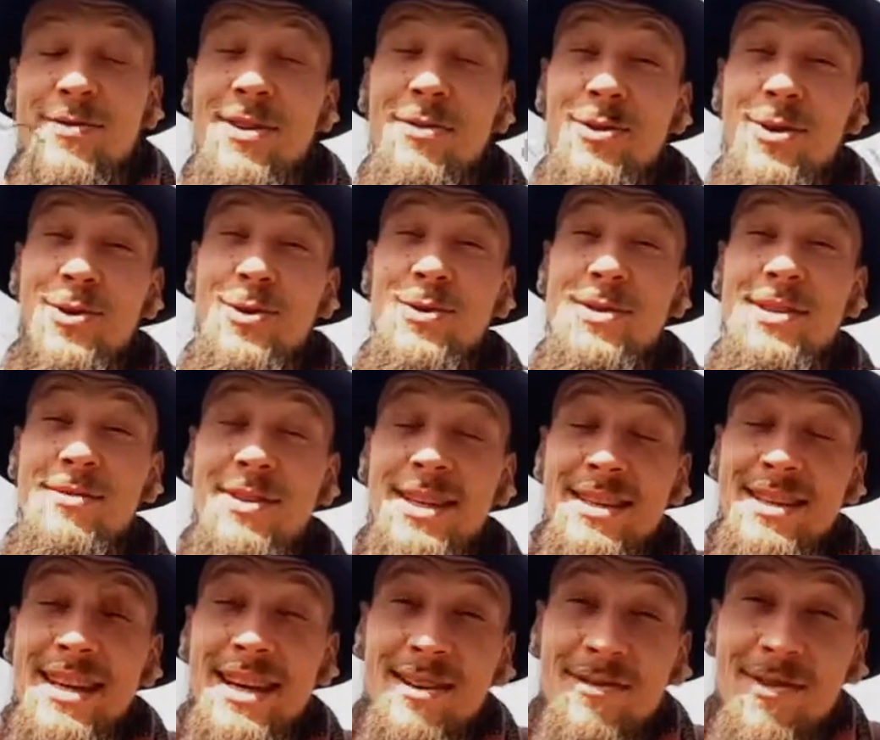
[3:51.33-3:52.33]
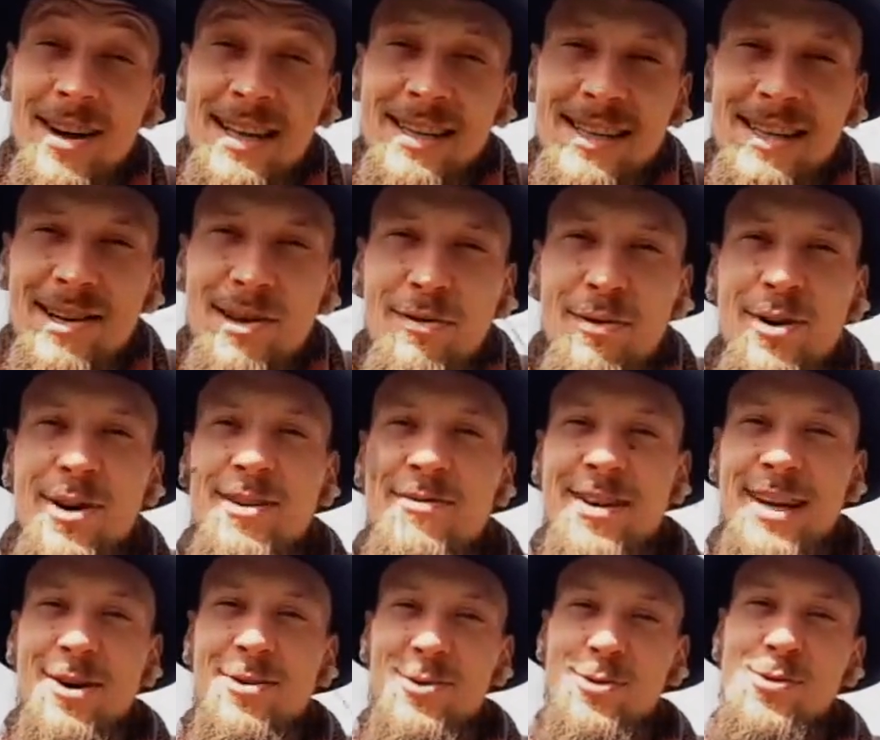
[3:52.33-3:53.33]
Und wir würden uns, wie gesagt, wahnsinnig
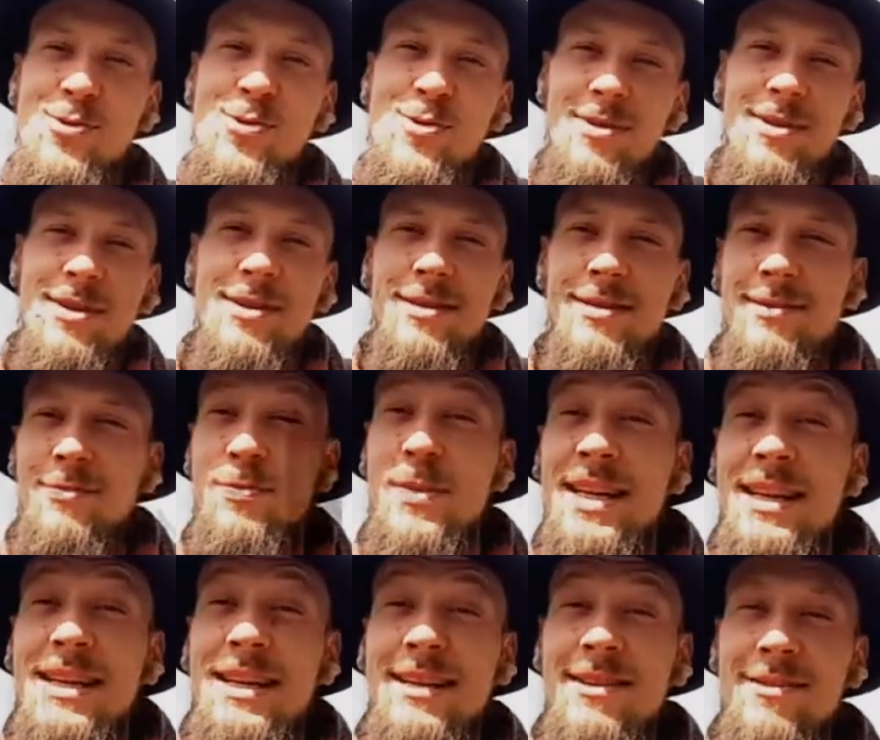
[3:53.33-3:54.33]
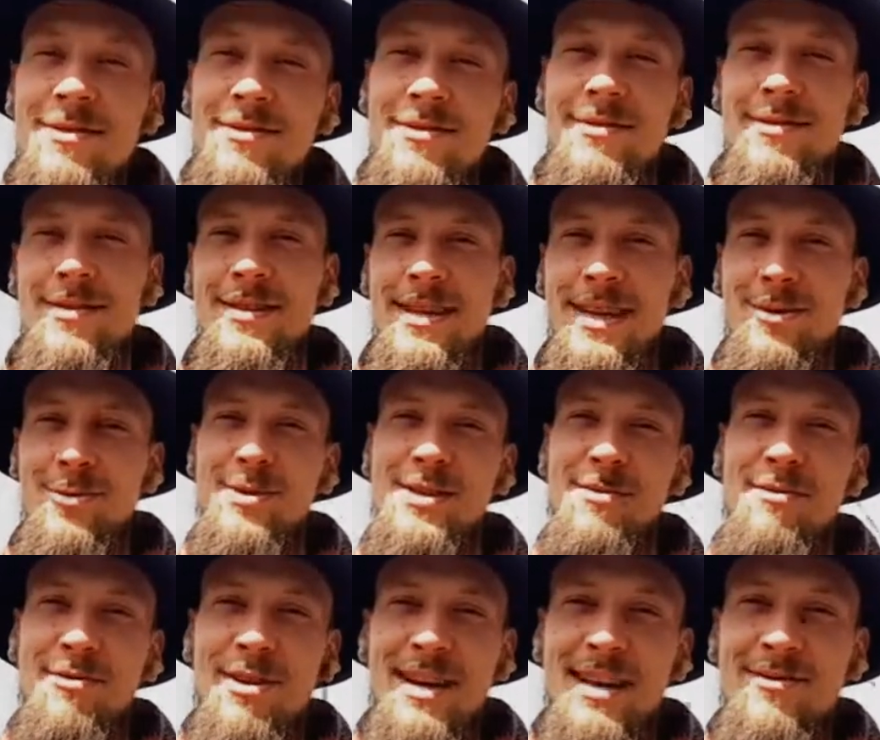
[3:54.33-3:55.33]
freuen, wenn auch du Mitglied in
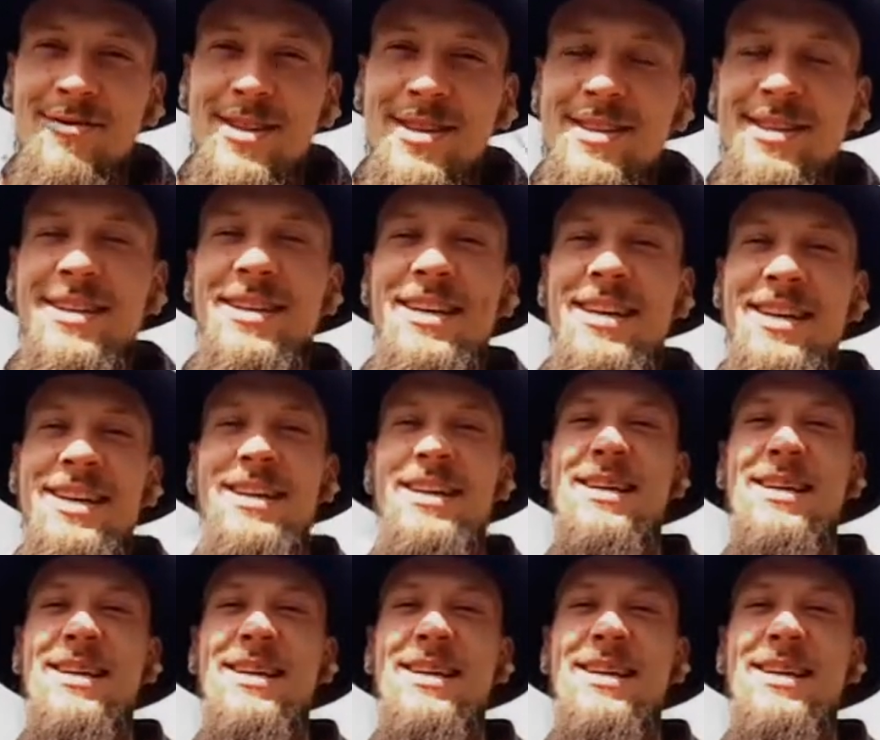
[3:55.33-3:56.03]
unserem Verein wirst.